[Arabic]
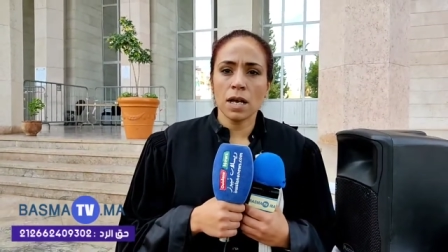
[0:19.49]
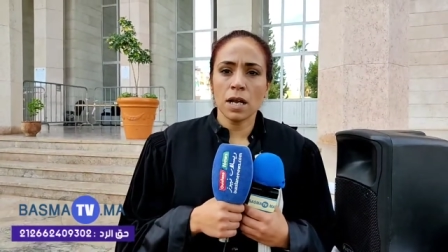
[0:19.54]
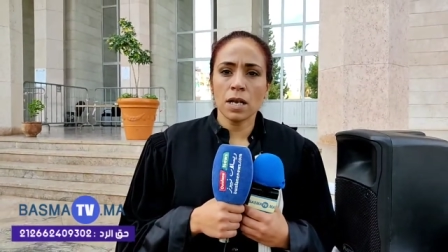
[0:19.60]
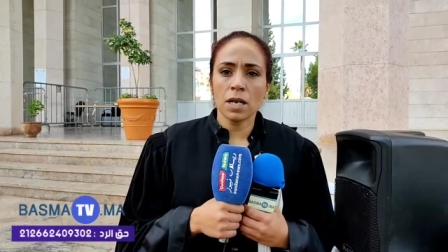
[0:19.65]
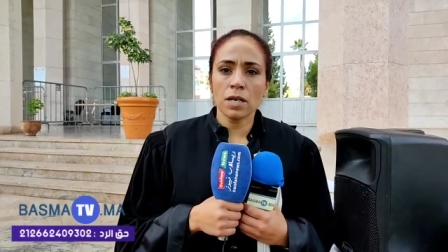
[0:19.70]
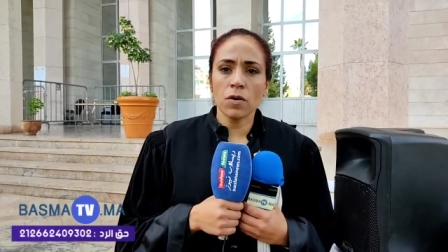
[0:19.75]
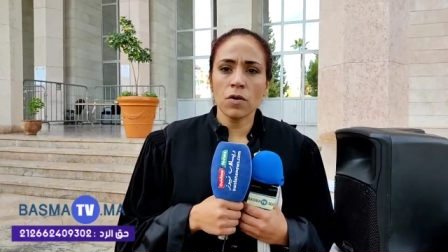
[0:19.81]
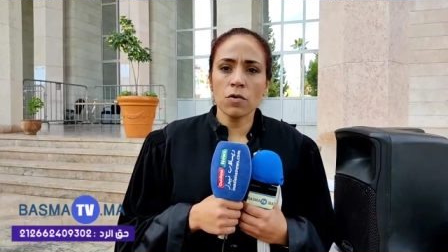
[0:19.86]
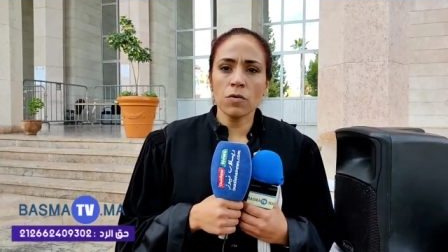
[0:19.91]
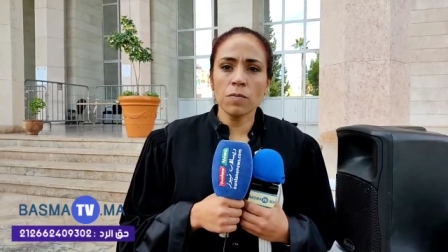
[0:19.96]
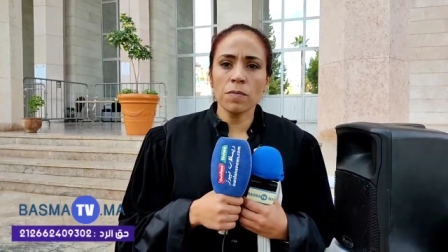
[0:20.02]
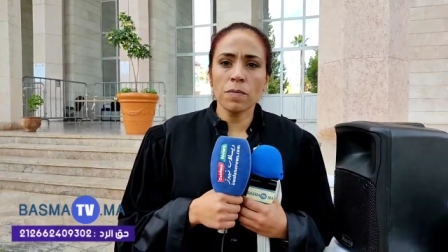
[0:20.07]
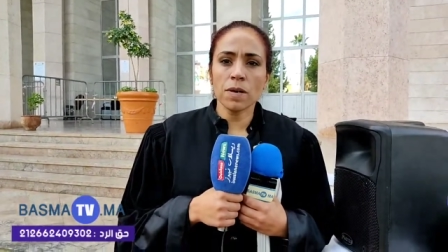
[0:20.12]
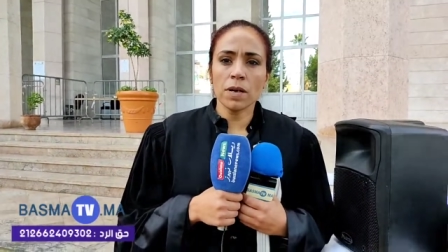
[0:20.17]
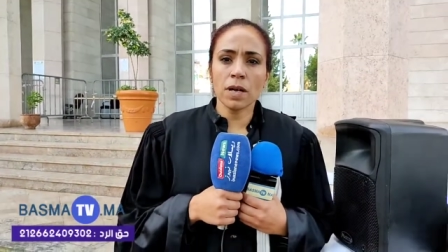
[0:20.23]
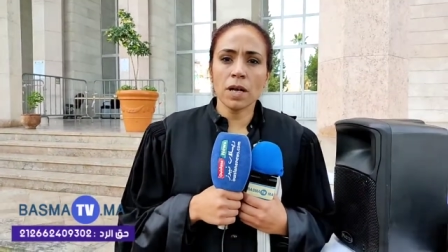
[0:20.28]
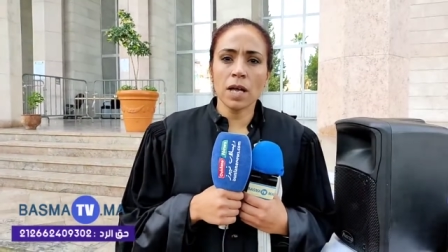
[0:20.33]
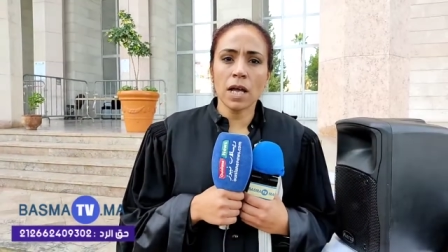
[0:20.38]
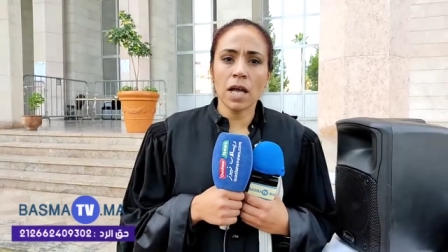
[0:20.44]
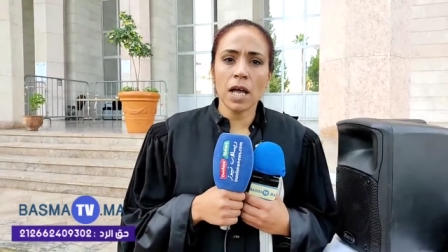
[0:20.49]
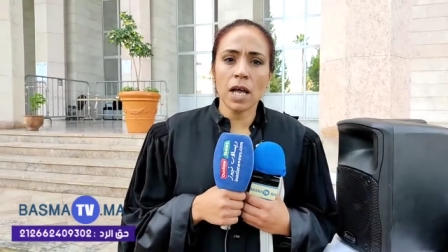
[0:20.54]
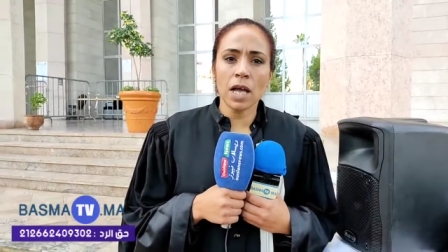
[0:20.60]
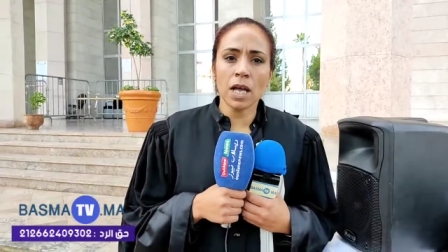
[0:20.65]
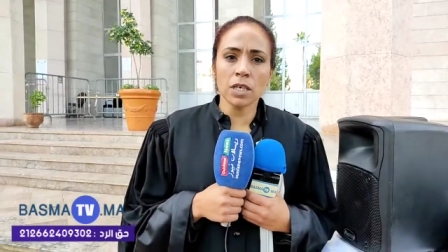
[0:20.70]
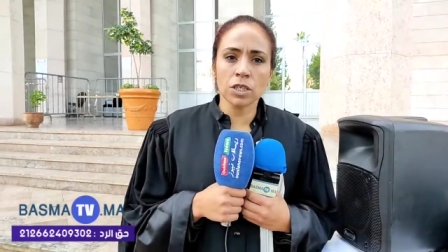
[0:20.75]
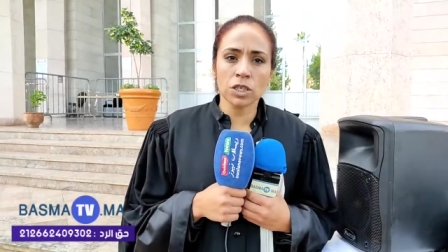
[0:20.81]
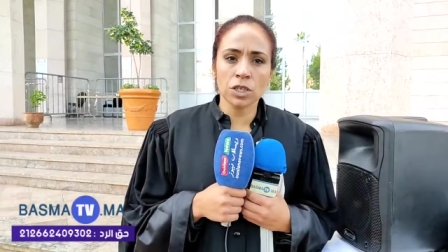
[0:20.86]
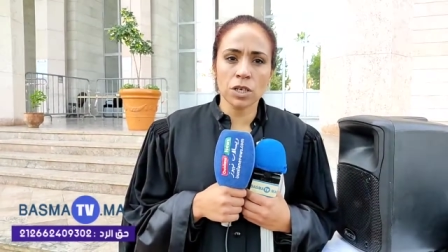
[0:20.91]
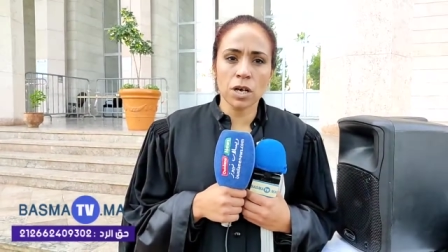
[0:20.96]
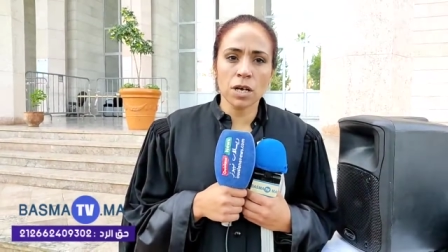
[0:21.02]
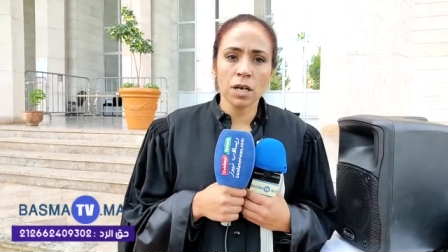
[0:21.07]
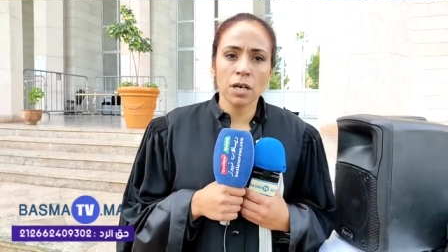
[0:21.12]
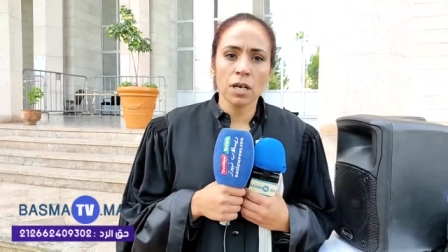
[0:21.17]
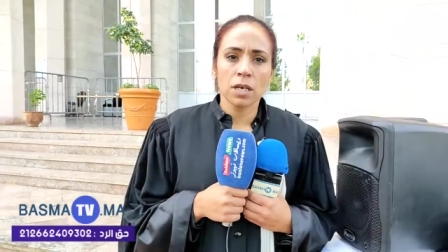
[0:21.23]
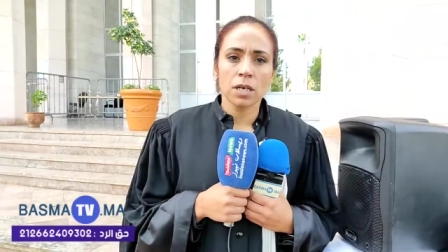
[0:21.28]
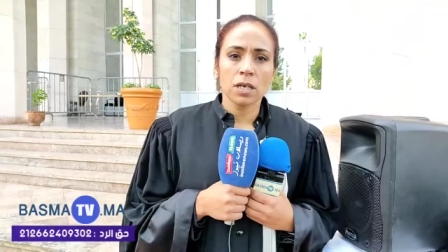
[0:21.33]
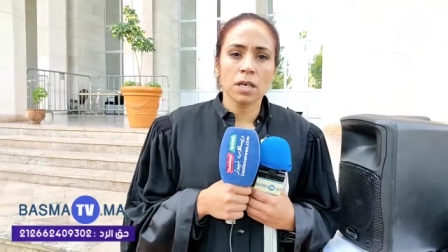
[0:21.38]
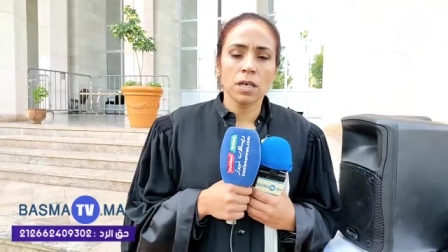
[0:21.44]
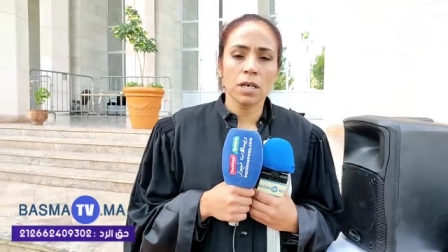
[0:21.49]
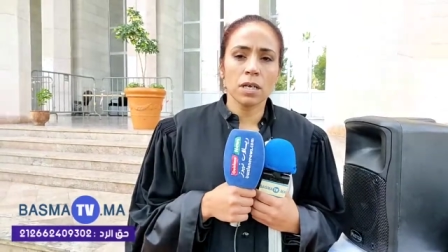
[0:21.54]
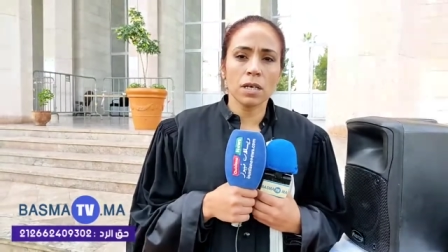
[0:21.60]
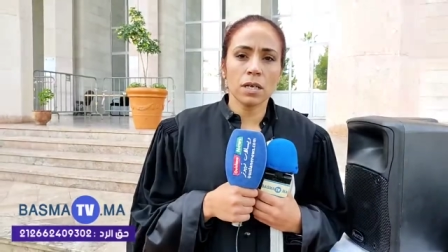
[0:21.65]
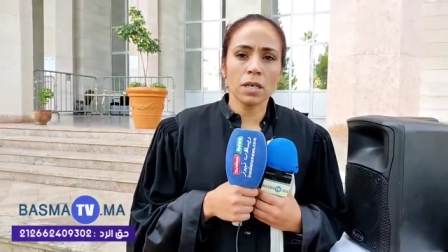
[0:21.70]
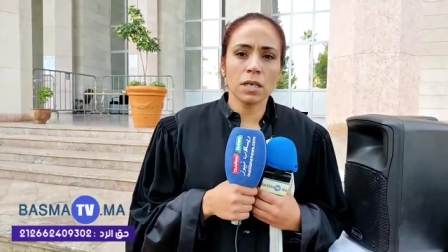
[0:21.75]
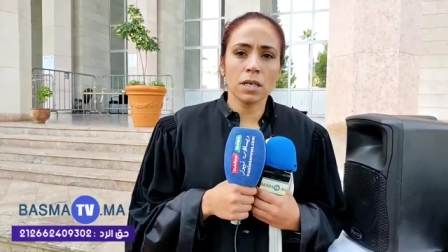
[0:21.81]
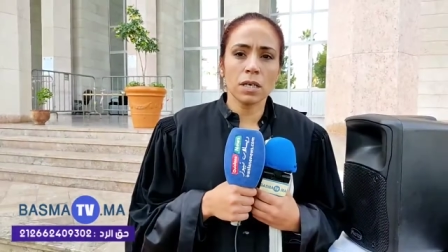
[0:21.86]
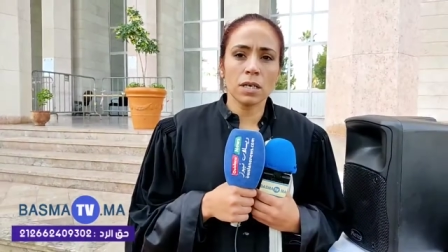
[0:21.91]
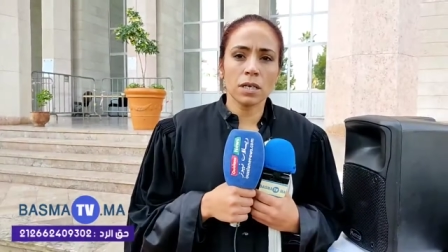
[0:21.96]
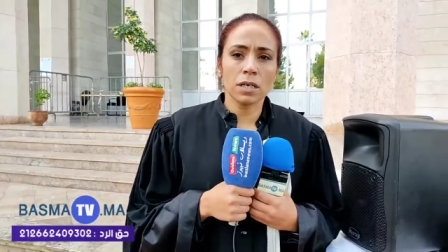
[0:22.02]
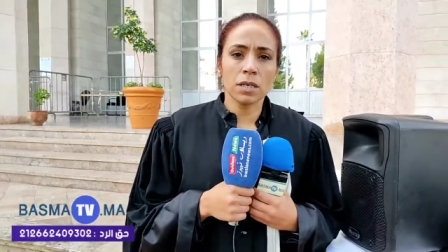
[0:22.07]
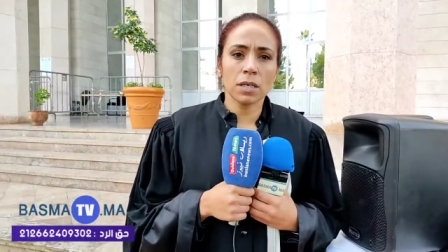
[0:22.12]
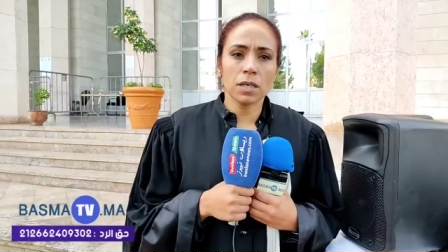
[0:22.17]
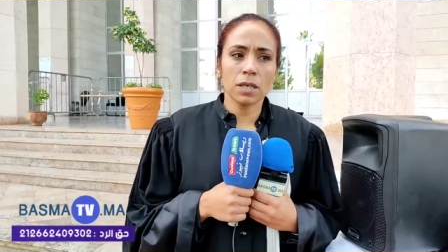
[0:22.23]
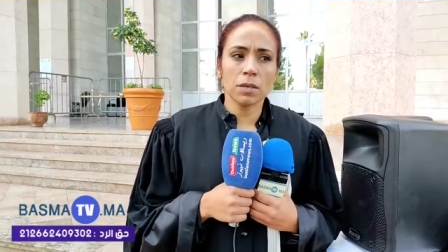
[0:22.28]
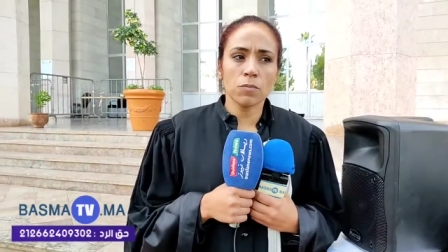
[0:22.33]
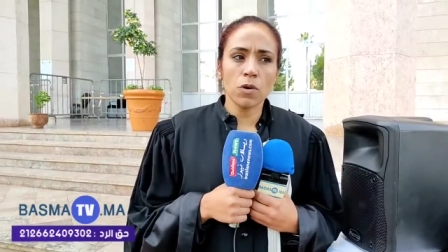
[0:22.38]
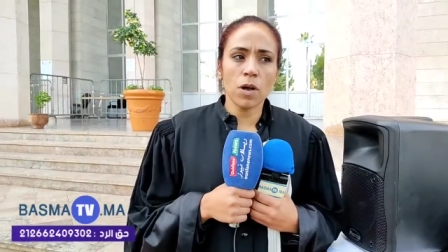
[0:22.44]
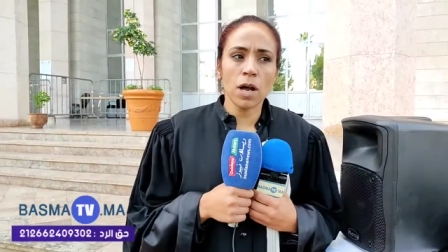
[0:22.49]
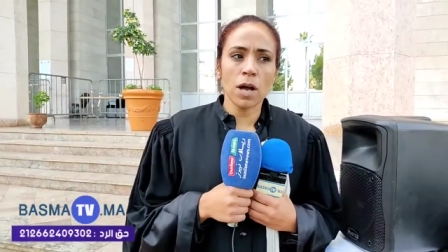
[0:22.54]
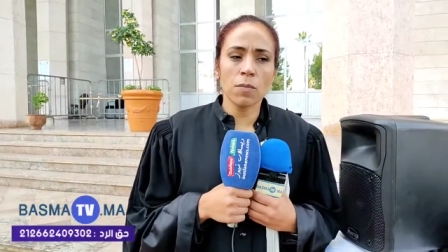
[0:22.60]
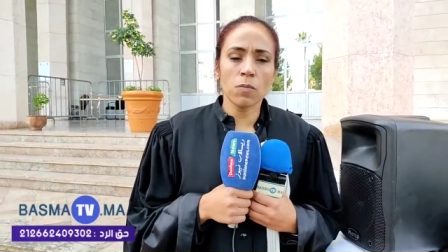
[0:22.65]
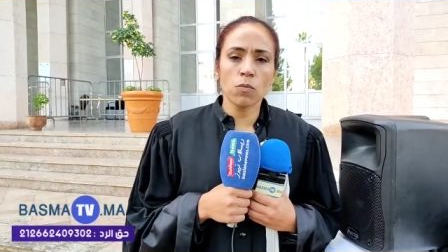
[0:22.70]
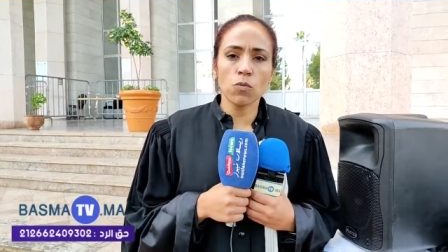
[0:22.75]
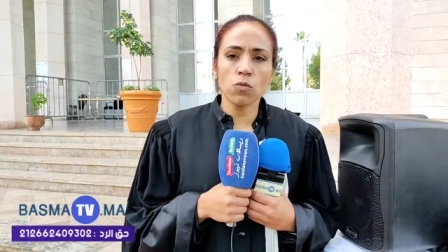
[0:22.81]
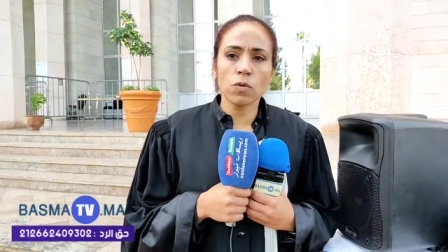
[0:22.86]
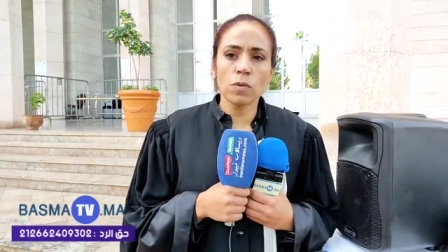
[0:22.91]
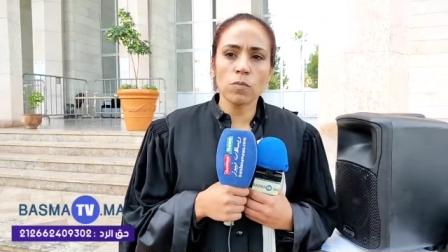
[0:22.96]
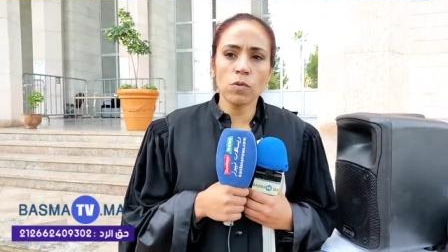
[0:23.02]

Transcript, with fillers: اليوم حجه محامو